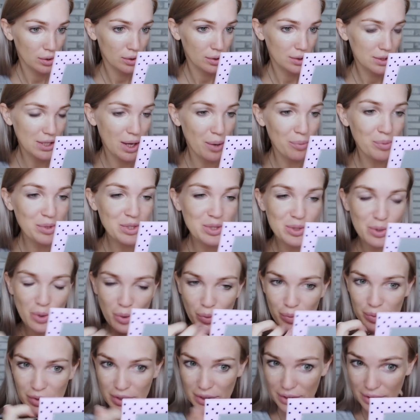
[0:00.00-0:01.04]
Самый
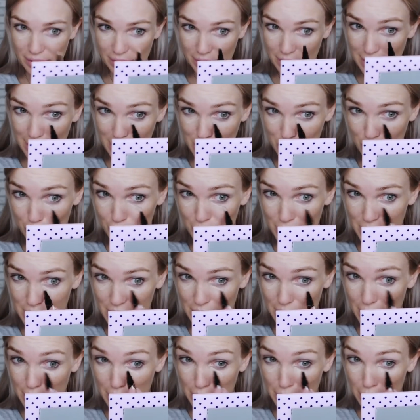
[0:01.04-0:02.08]
темный, для супер
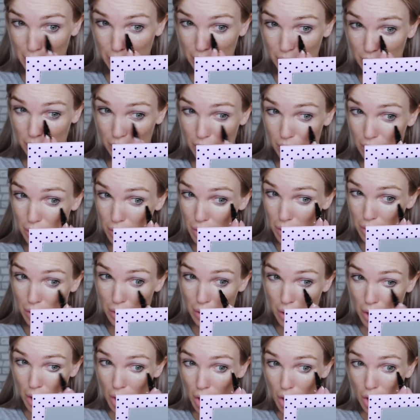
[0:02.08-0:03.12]
загорелой.
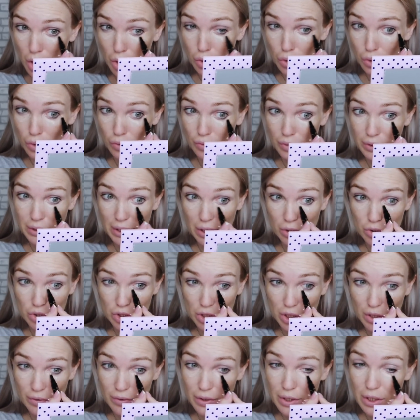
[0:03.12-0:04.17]
Ну, я уже
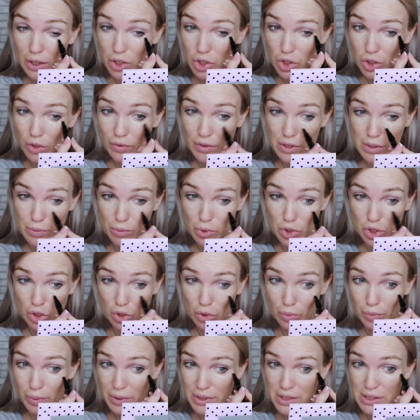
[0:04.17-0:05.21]
говорила, что, возможно,
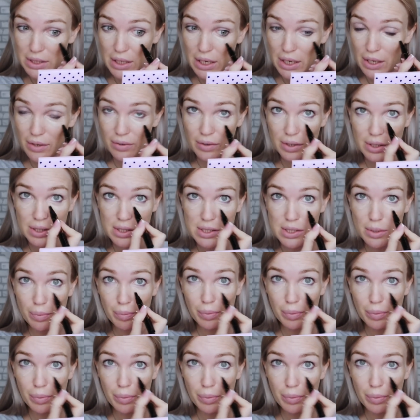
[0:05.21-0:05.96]
он подстраивается